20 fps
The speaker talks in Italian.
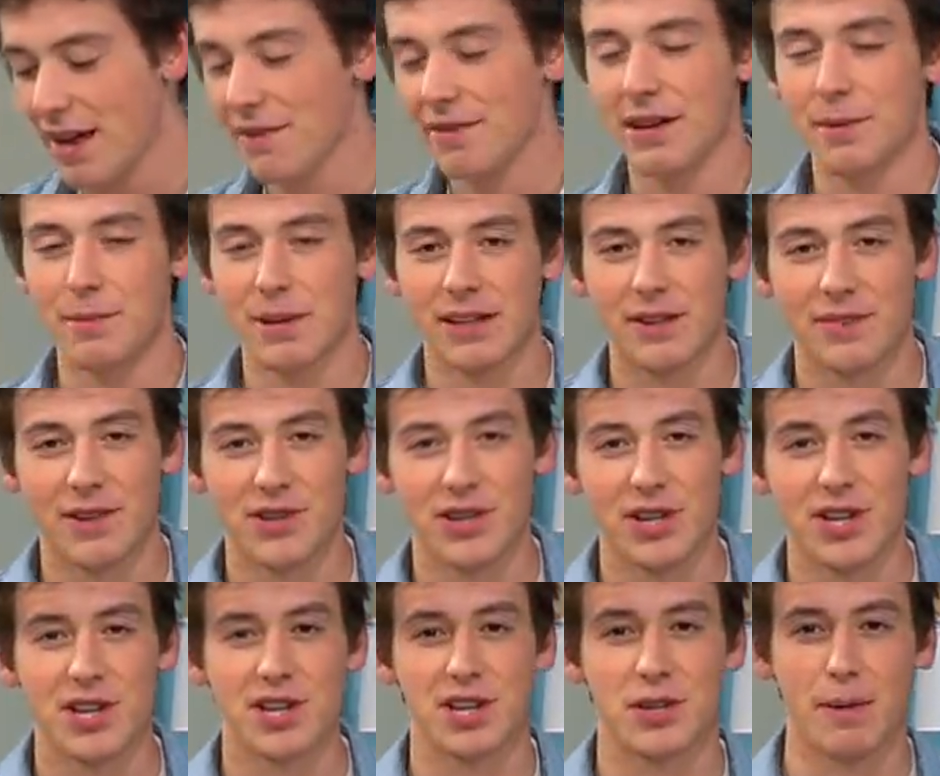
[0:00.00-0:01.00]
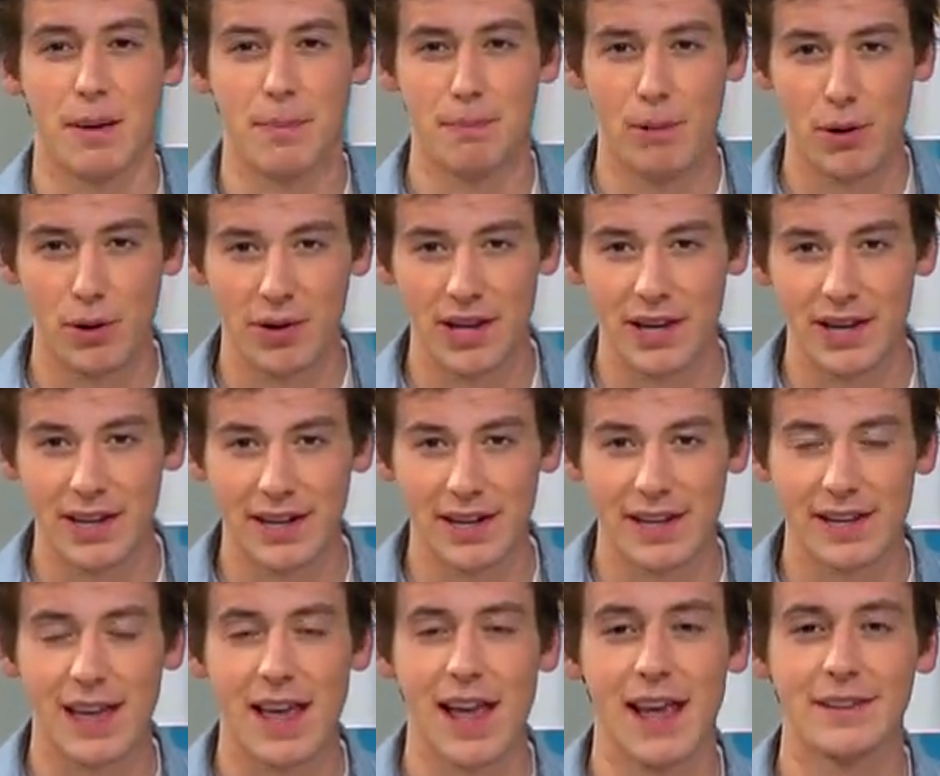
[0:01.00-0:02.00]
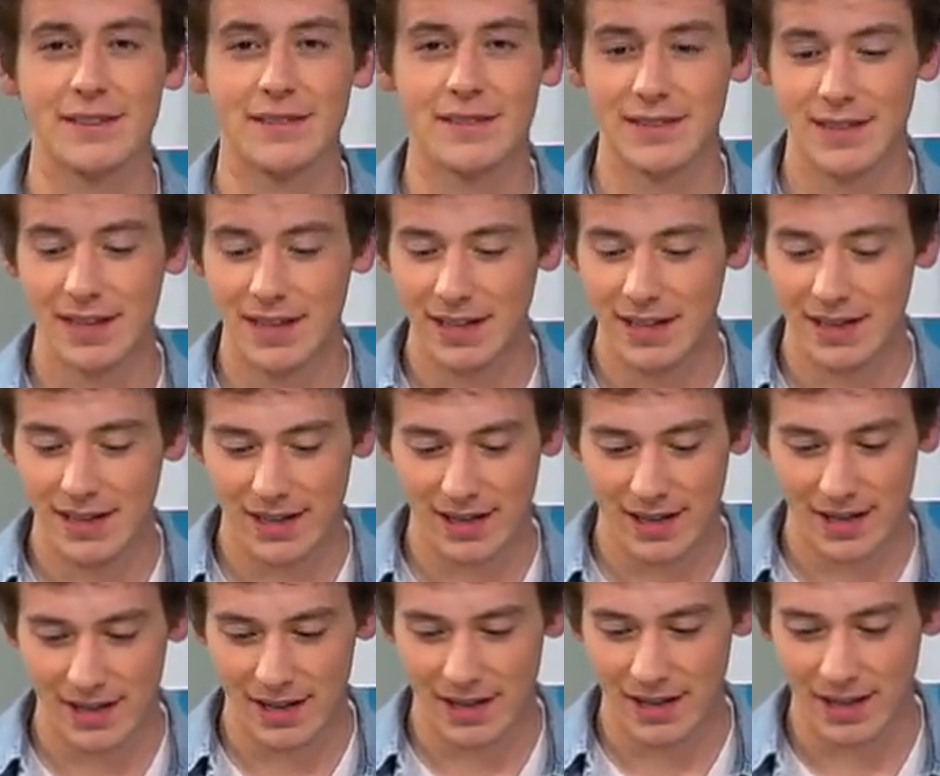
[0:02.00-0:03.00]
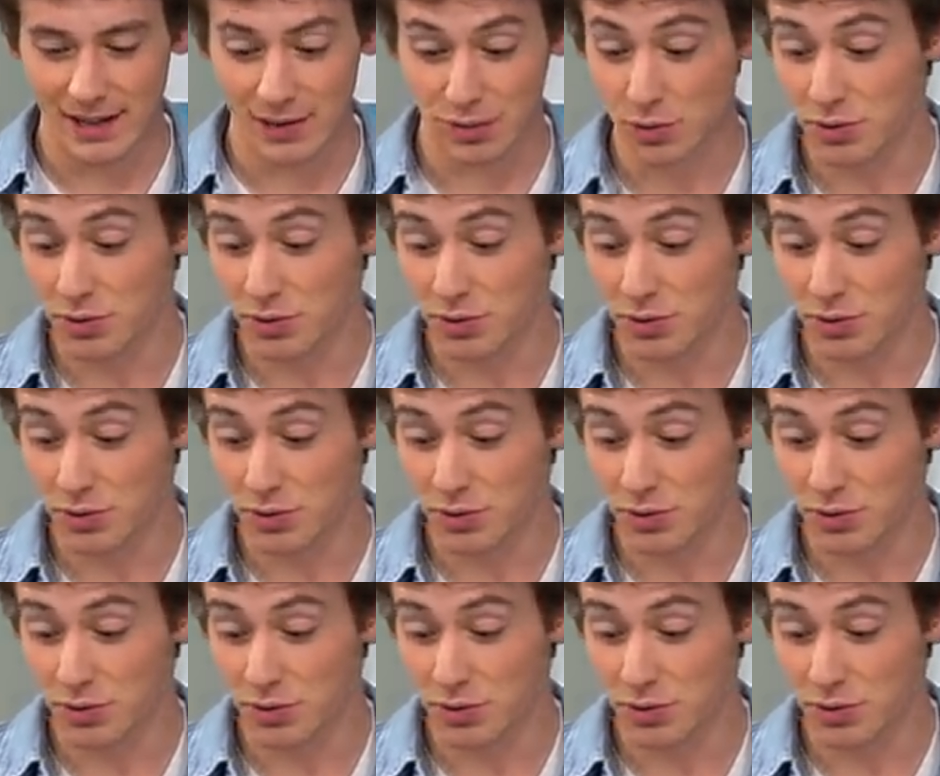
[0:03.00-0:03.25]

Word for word: L'idea è veramente facilissima, pochi ingredienti, eh,